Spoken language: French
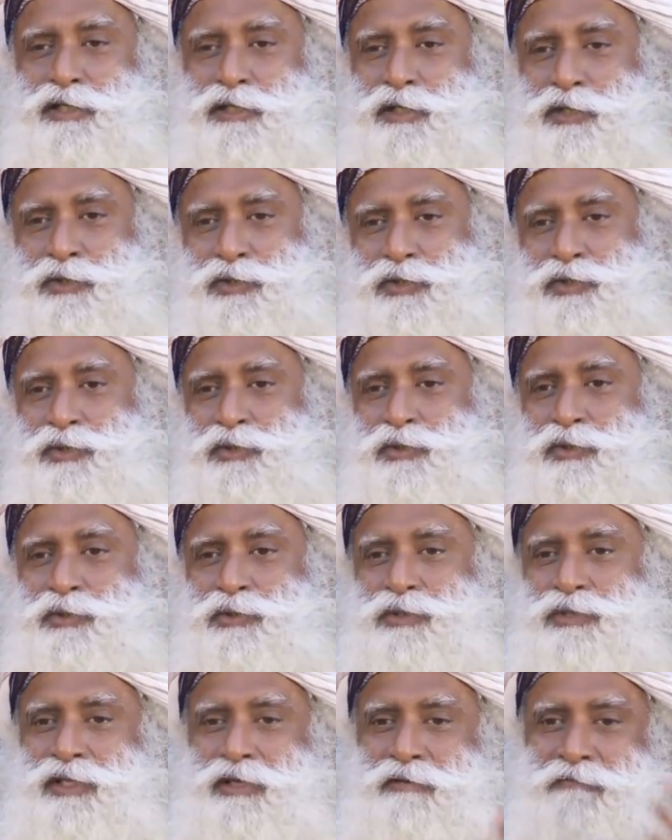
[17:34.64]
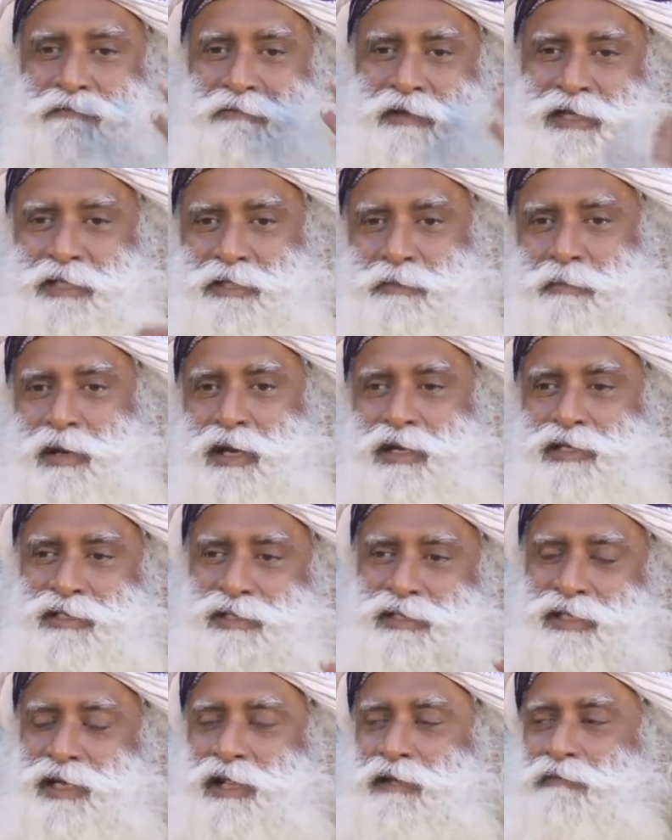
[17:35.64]
de combinaison et de
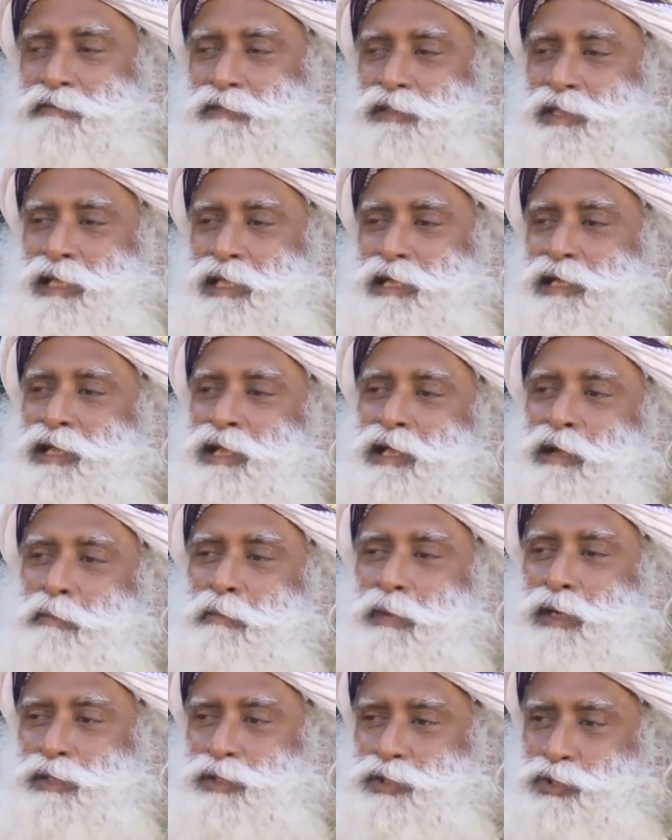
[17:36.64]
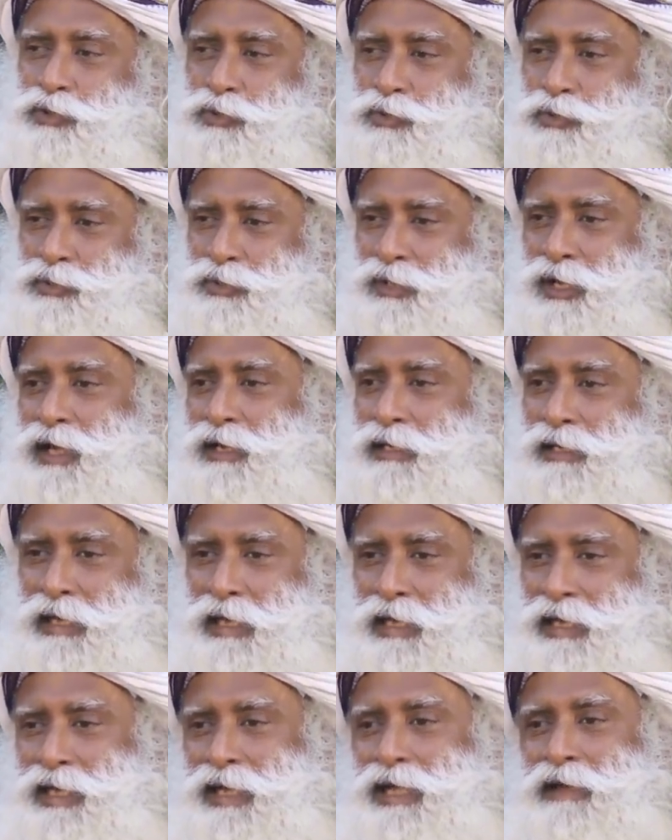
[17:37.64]
masque et tout, mais les chaussures
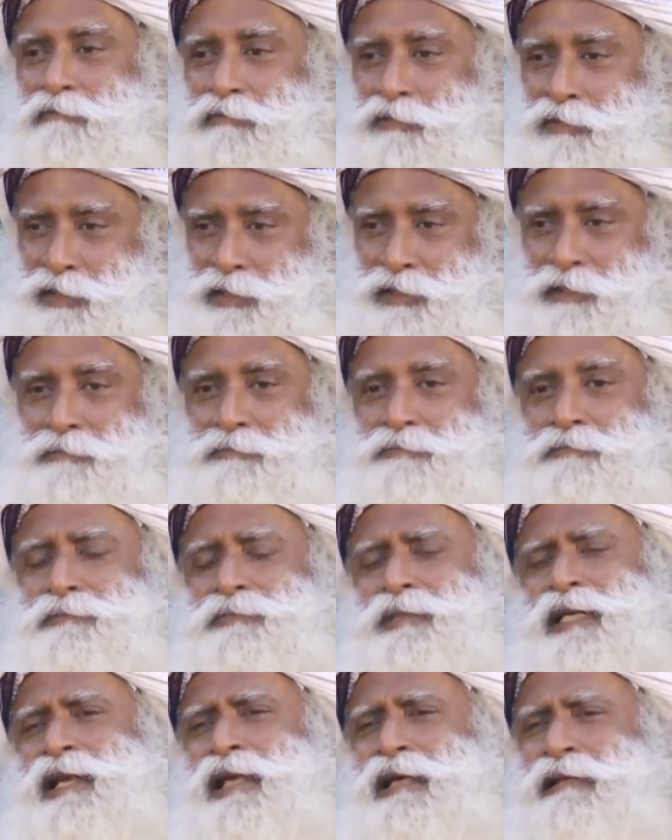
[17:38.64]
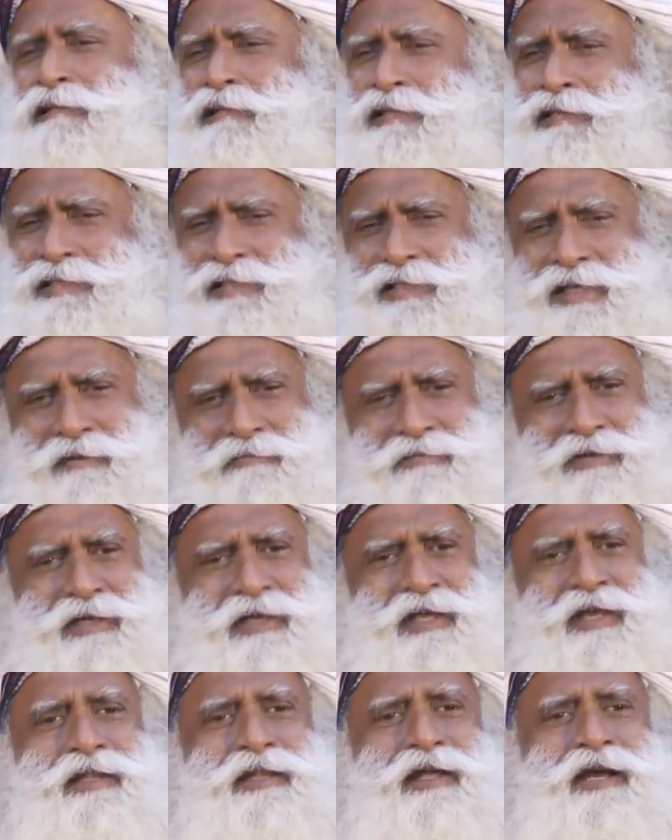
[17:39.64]
portent tout. Et ainsi de
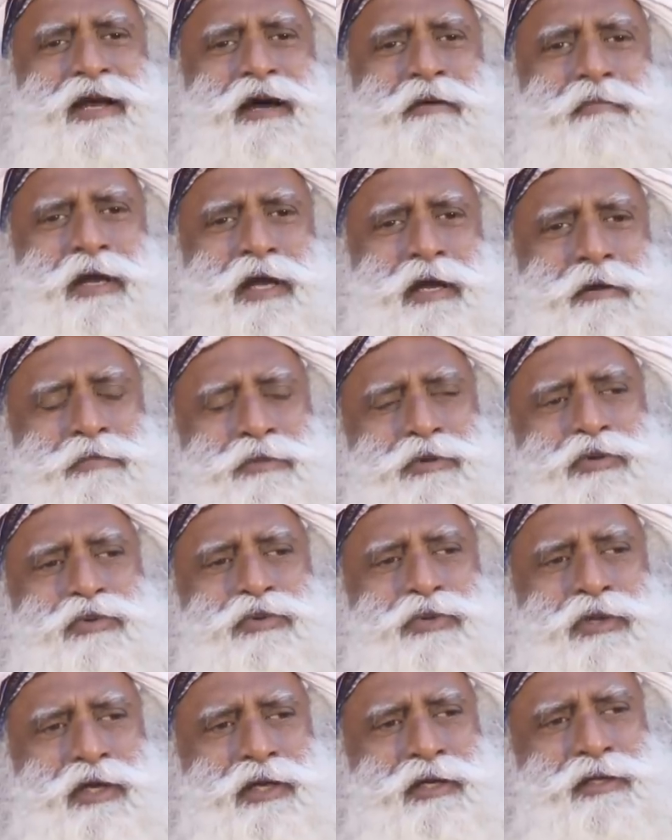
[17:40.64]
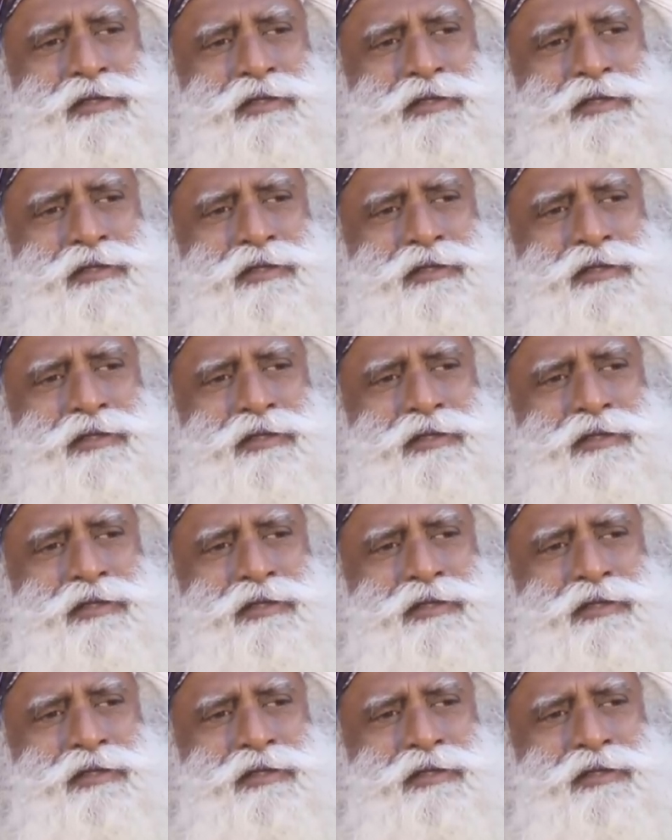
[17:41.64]
suite, tous les jours, de nouvelles